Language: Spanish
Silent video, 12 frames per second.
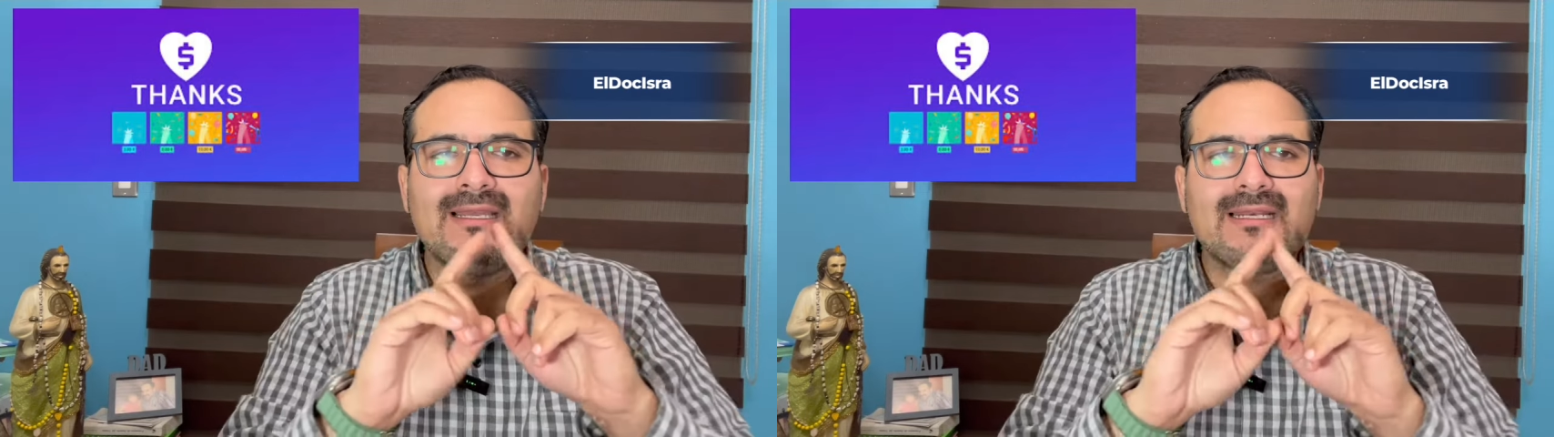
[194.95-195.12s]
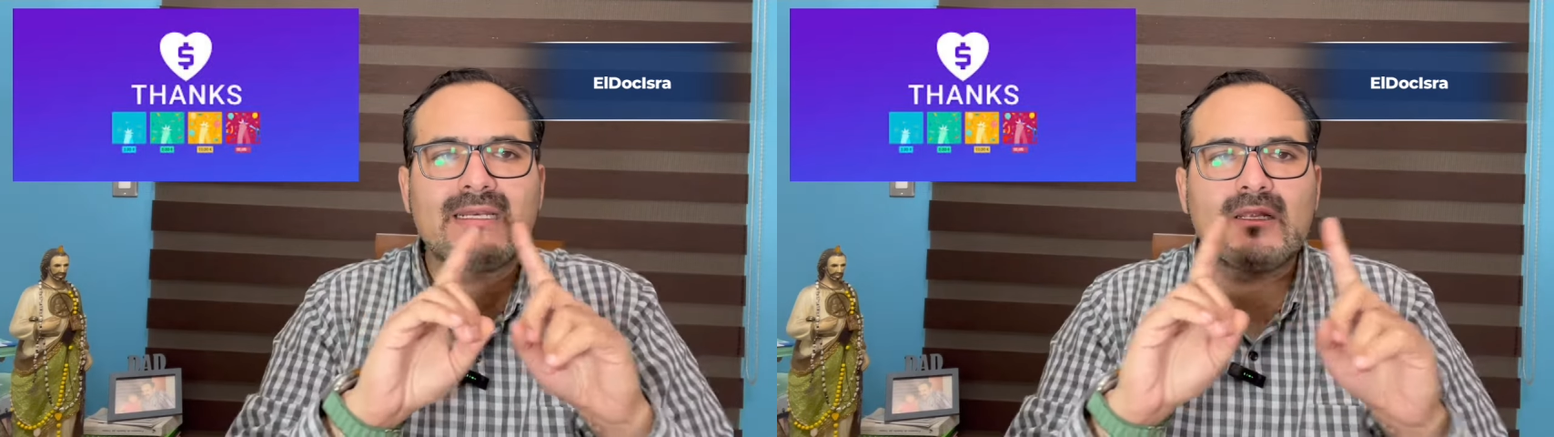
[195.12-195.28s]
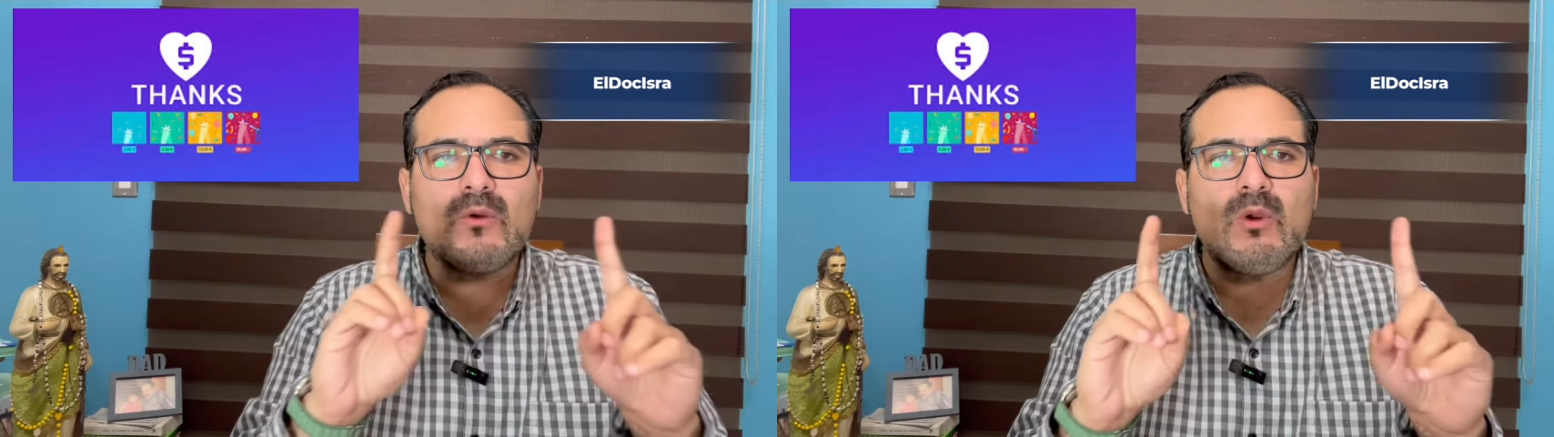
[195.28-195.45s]

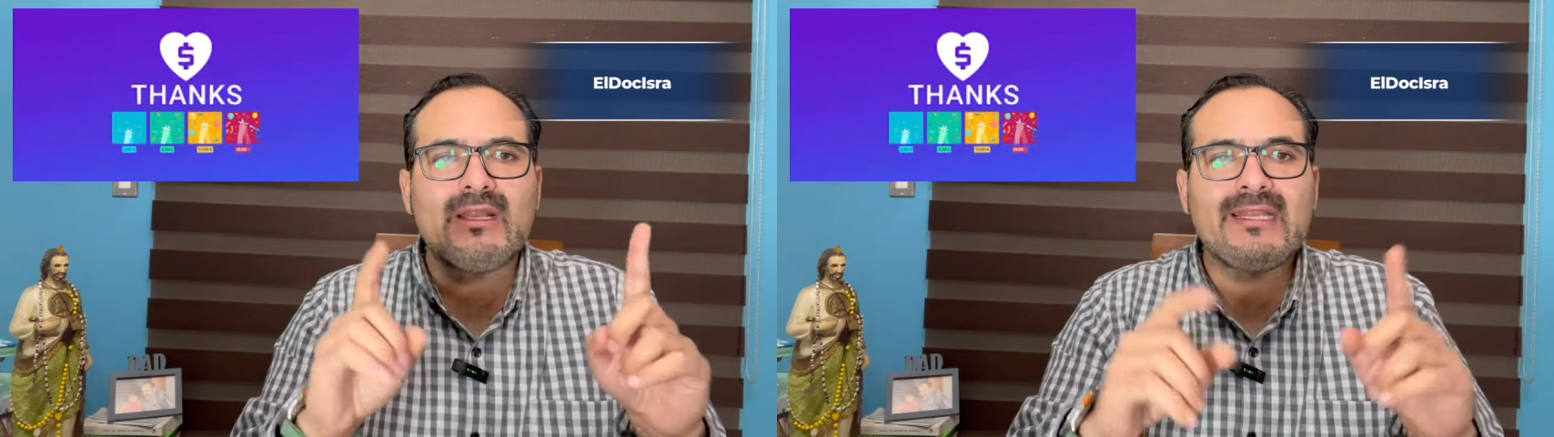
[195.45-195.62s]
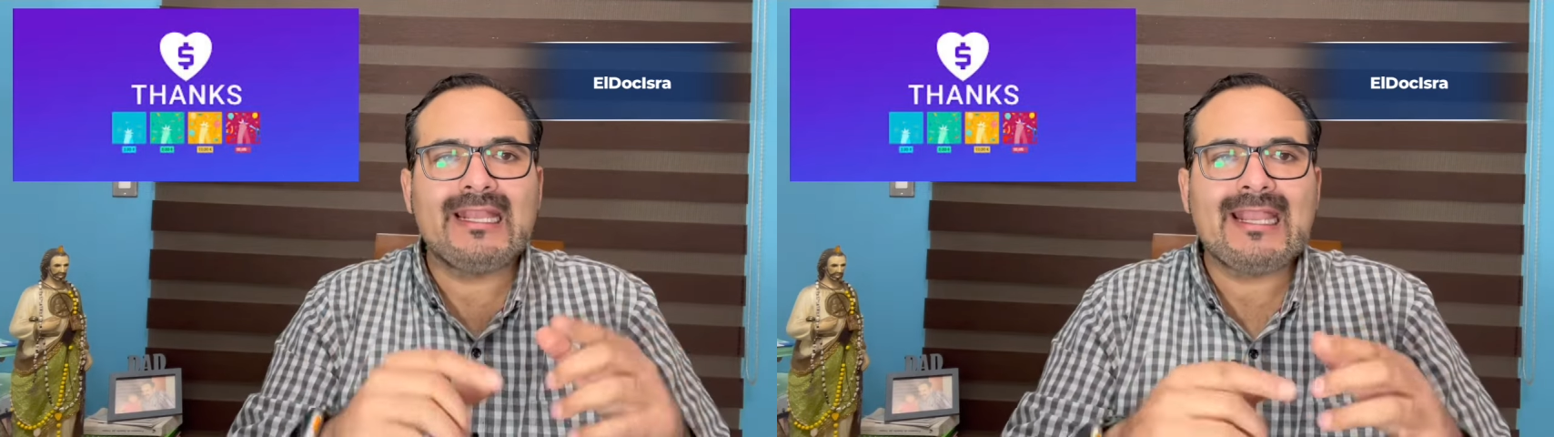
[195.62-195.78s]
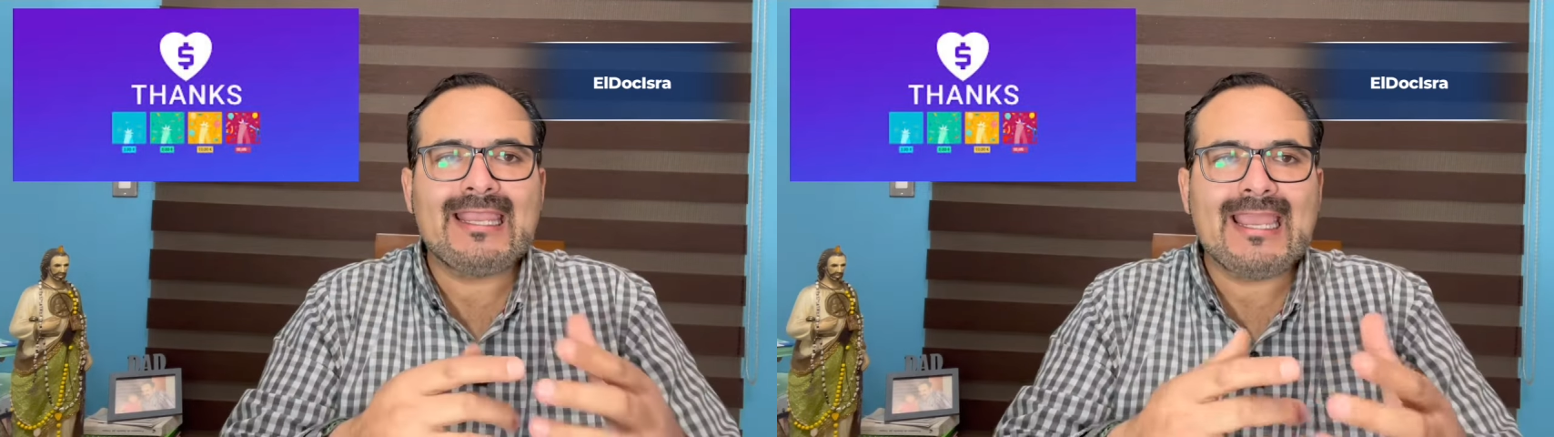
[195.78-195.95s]

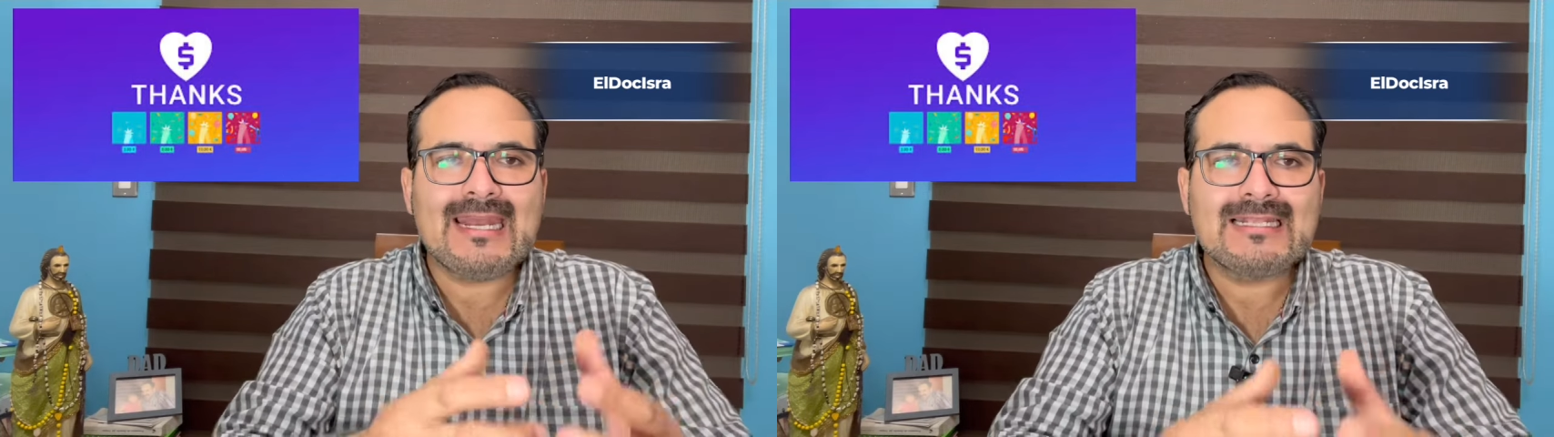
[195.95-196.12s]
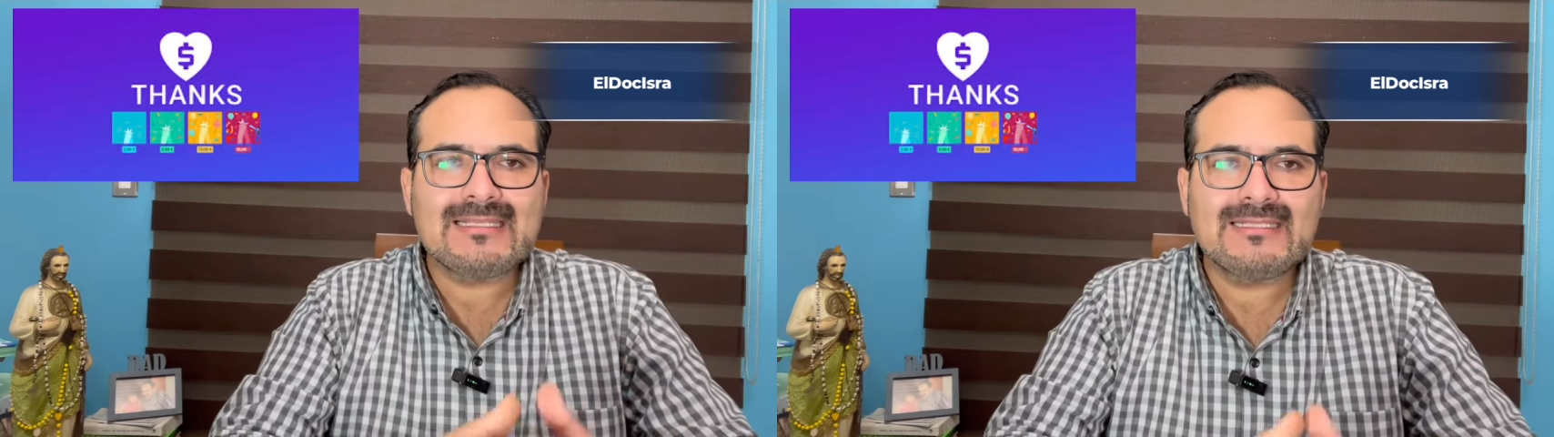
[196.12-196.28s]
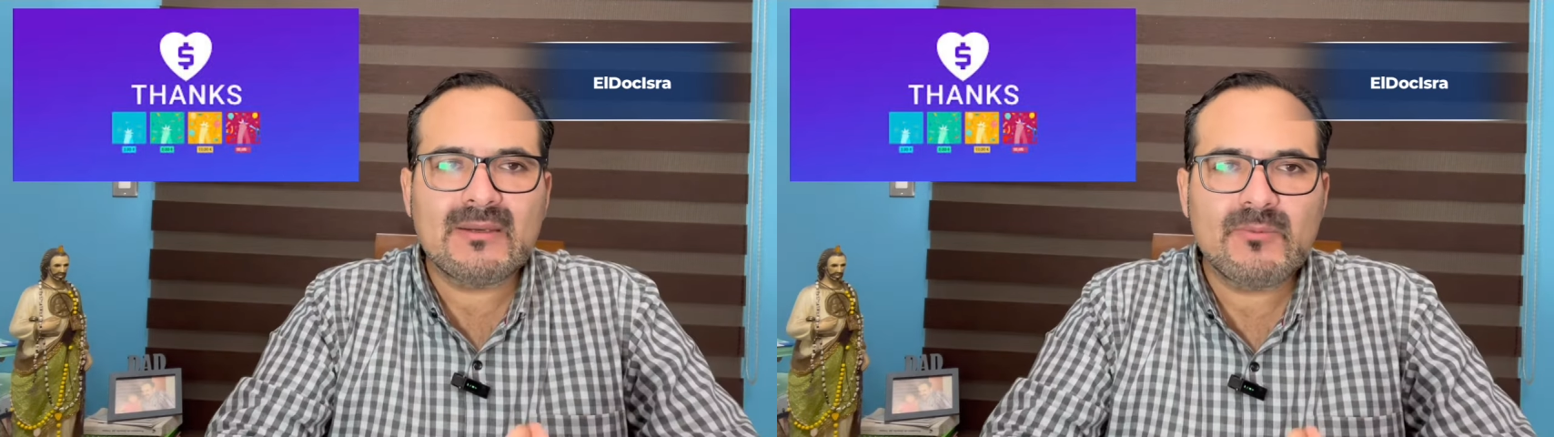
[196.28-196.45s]
Recuerden que ya
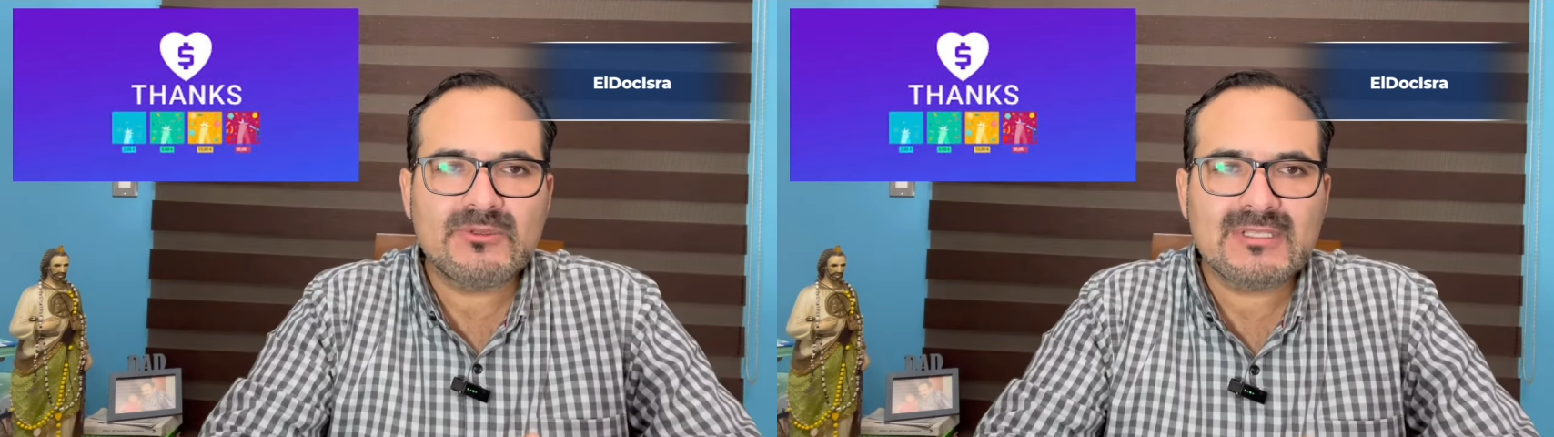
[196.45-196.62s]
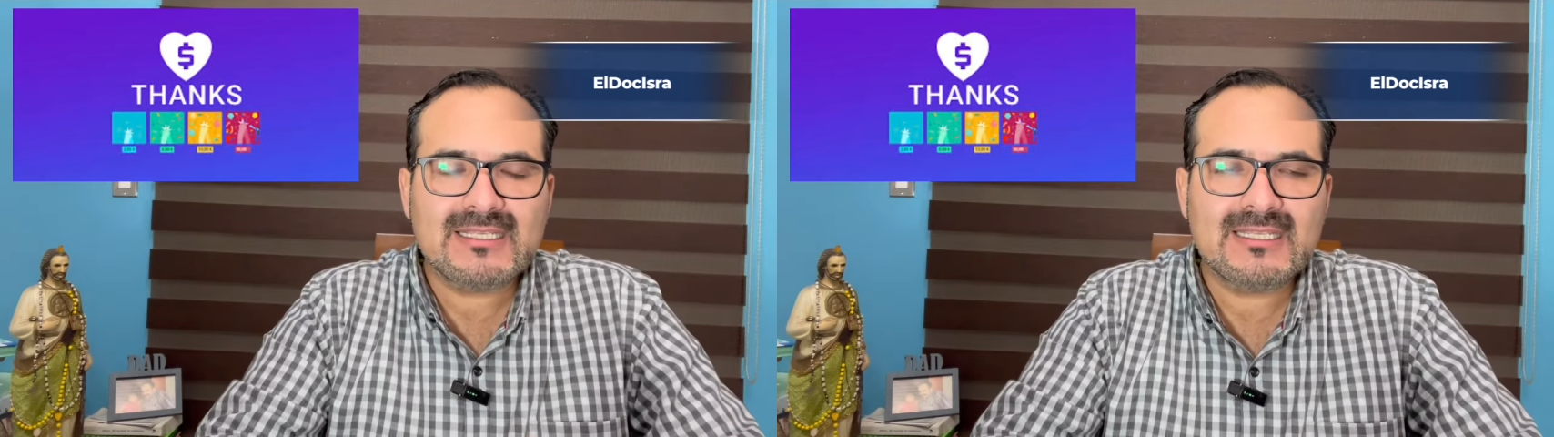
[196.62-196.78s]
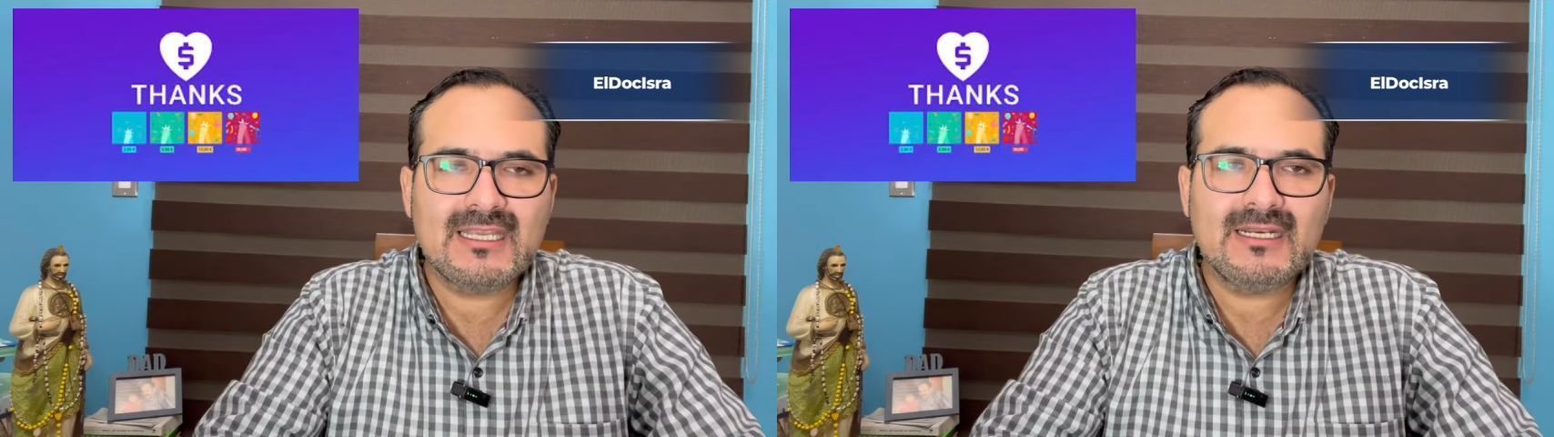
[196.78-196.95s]
necesitamos
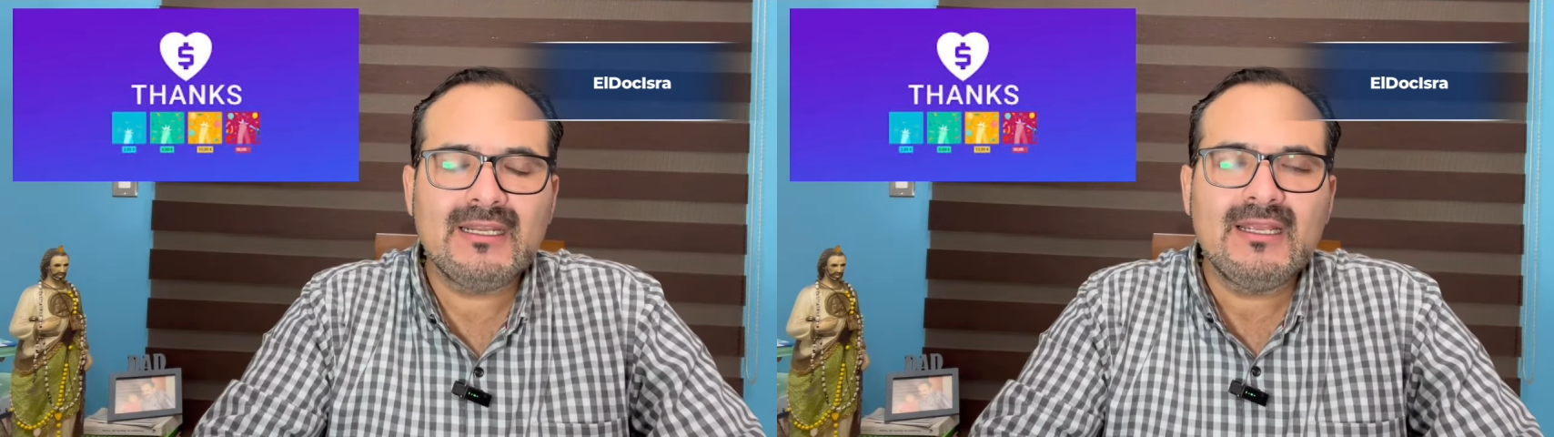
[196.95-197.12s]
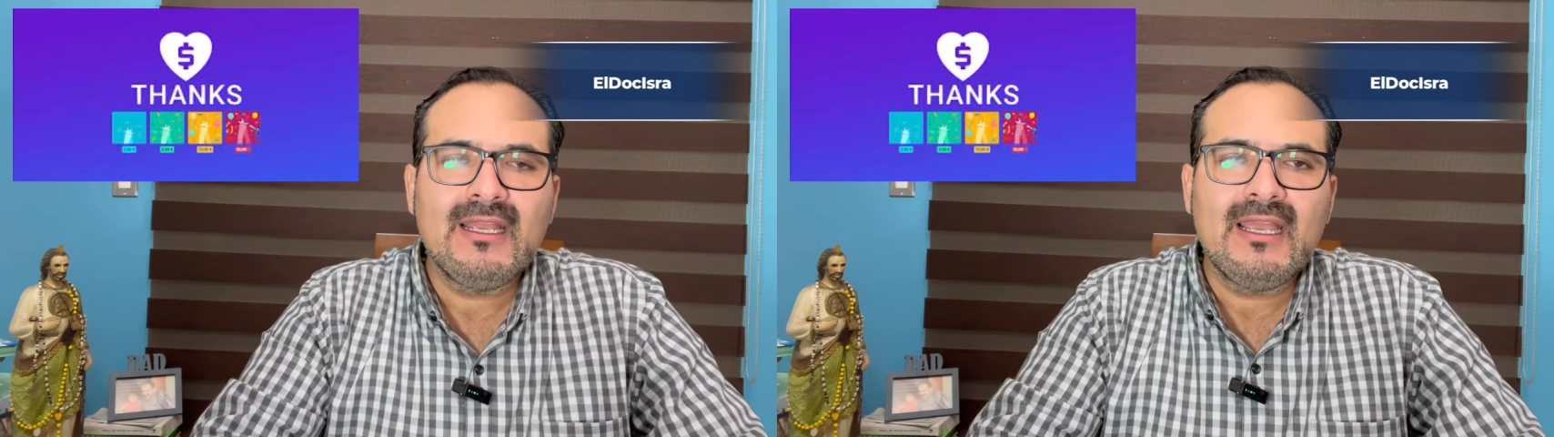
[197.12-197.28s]
hacer